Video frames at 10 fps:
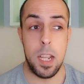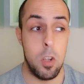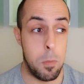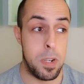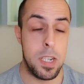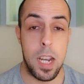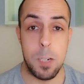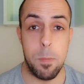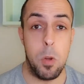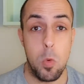Lo que pasa es que las
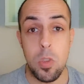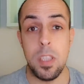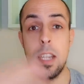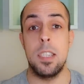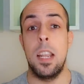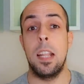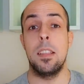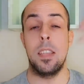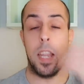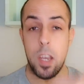preguntas del
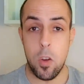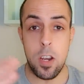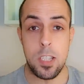anterior